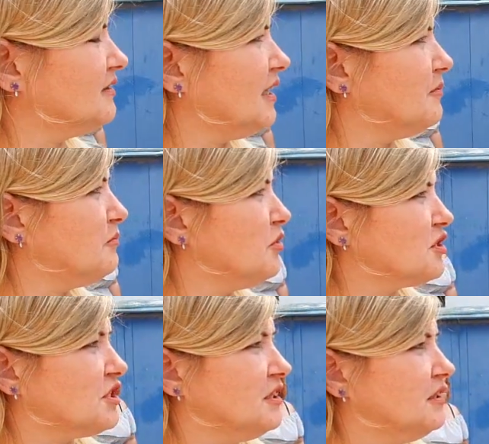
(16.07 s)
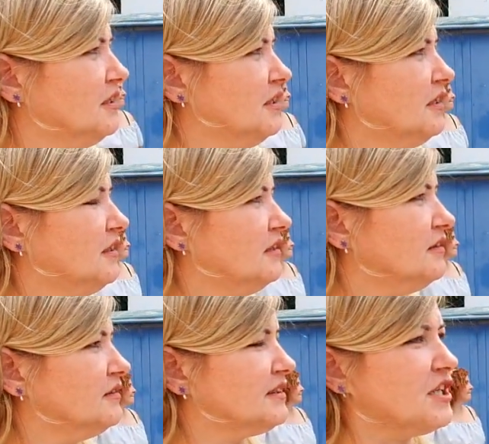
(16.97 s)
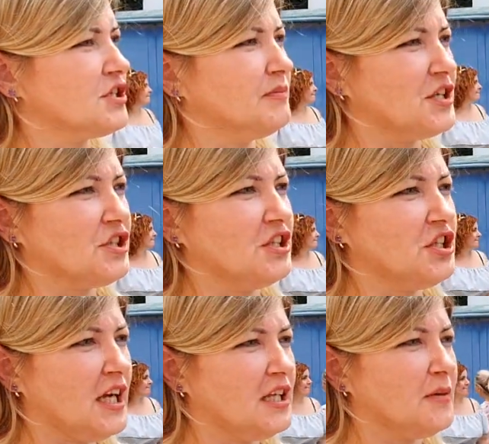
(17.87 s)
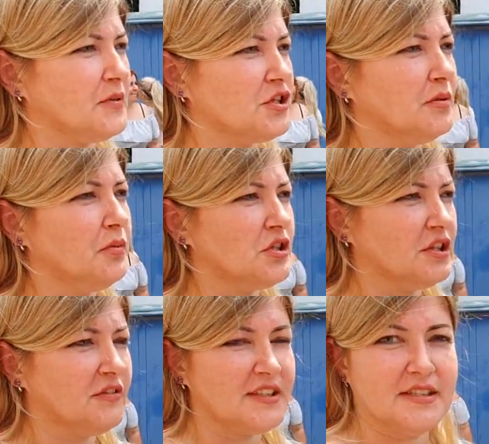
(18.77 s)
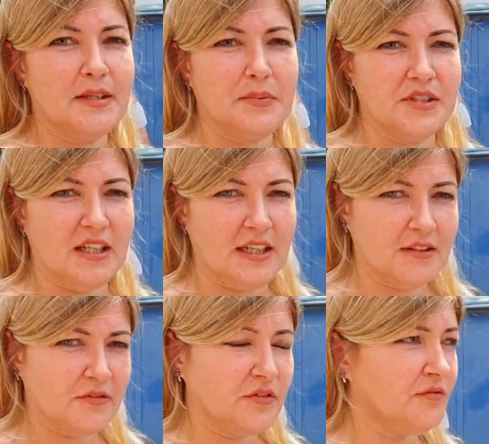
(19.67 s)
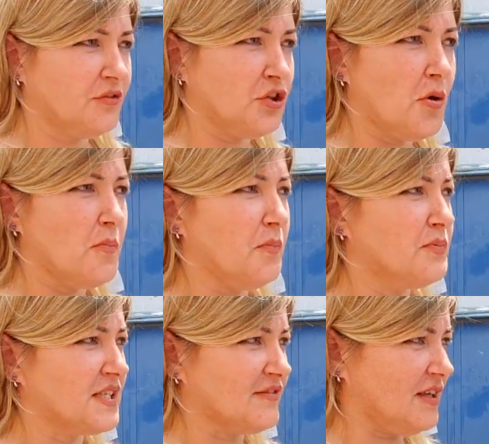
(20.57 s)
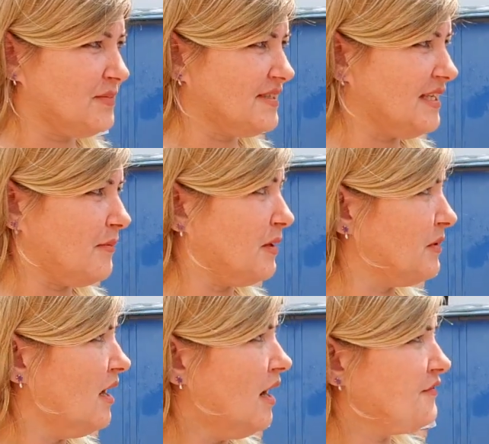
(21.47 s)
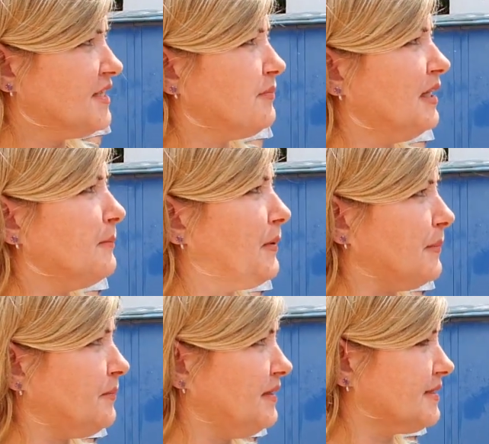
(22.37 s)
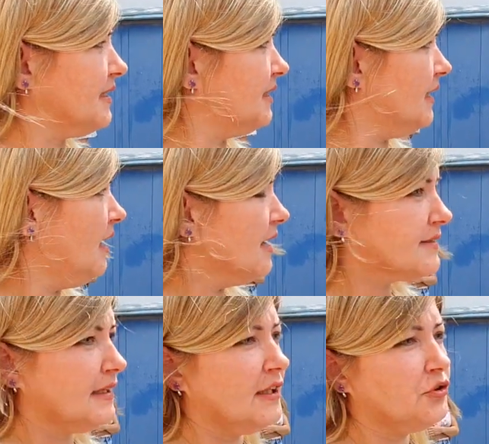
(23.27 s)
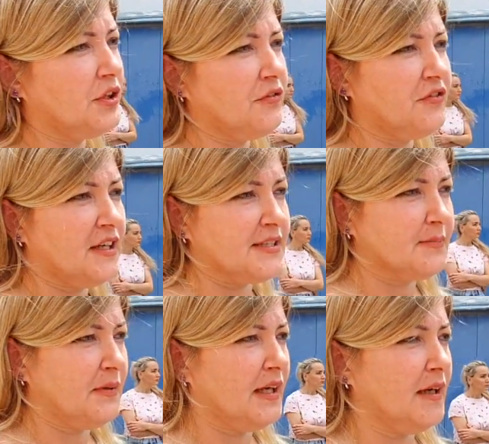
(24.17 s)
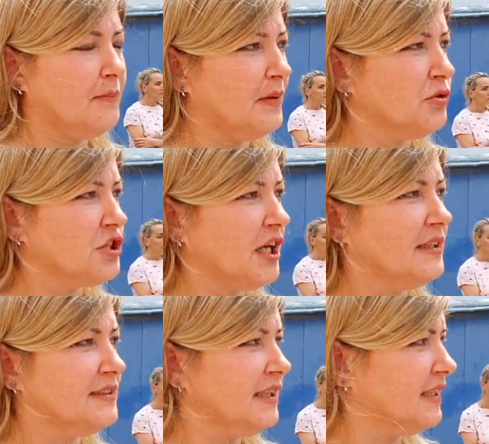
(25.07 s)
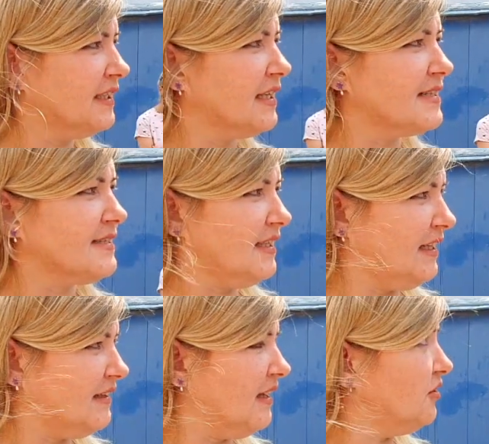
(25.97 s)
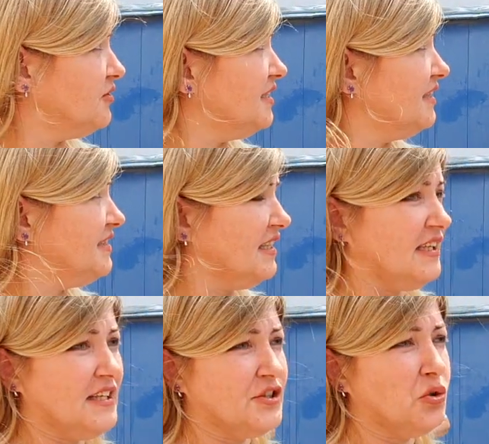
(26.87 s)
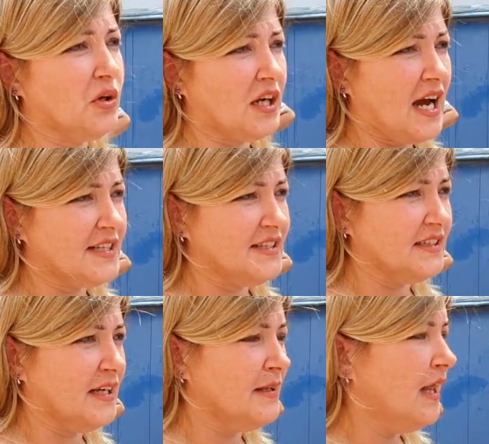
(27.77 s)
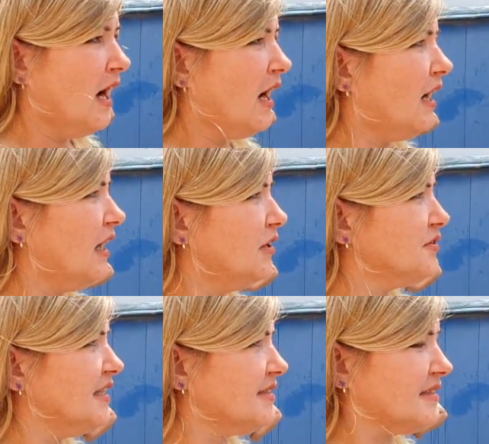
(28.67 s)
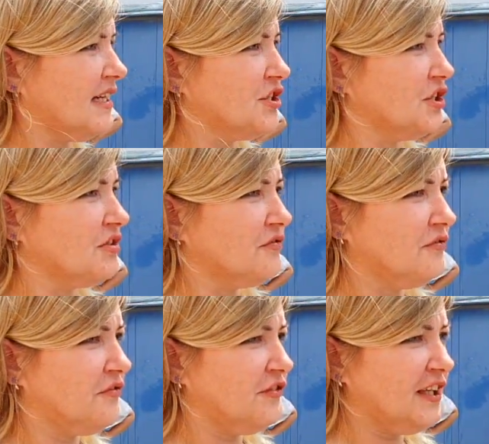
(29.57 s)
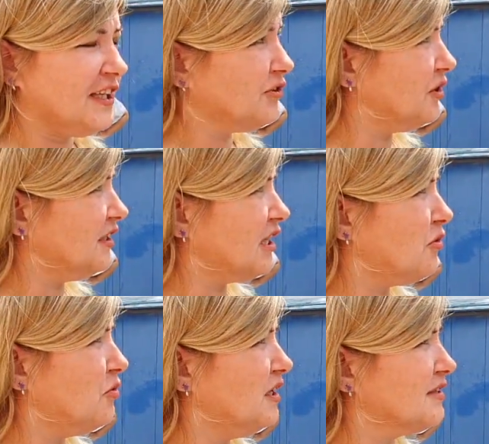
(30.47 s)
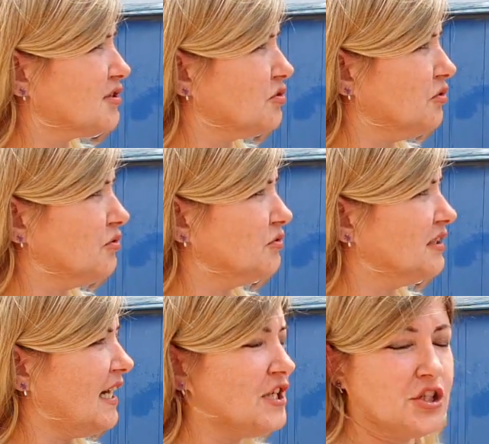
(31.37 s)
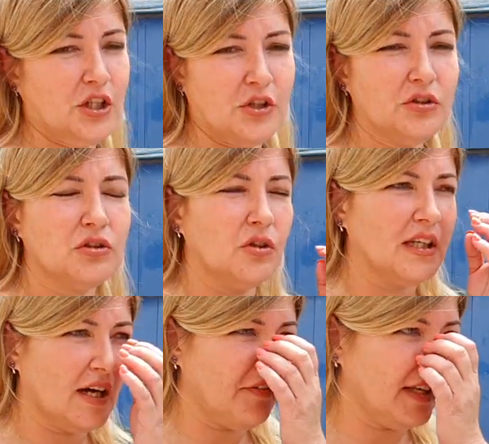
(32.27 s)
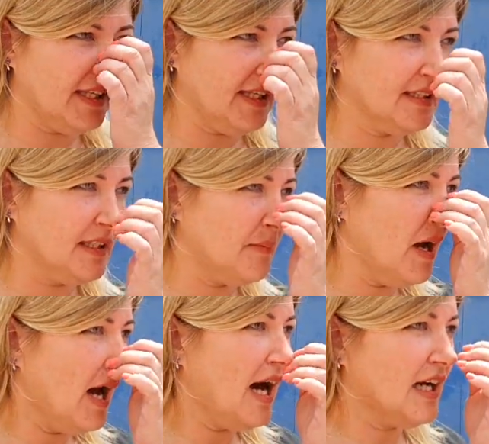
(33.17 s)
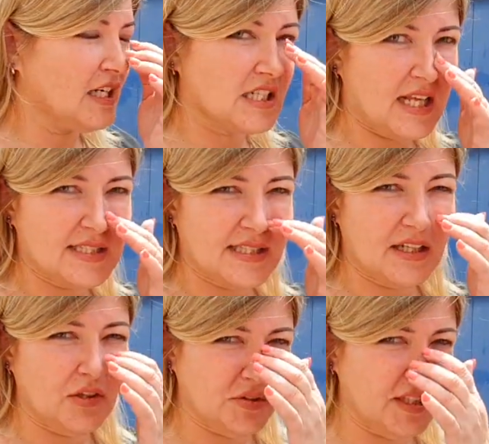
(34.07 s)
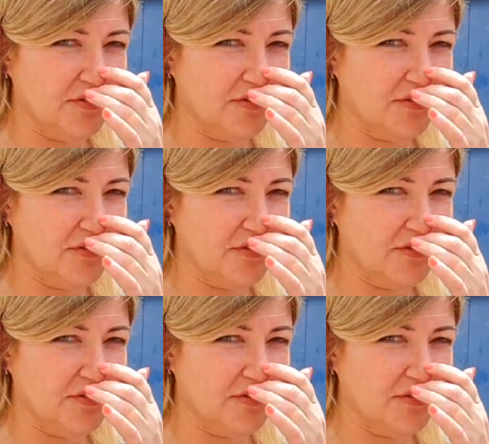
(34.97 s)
там больше Э, скажем, наш начальник прожил больше 25 лет в нем со своими семьями. Все были прописаны. Санаторий ФСБ получал деньги на расселение людей. Деньги эти украдены, а людей, значит, выкинули на улицу, дали жилье только военным, а гражданских людей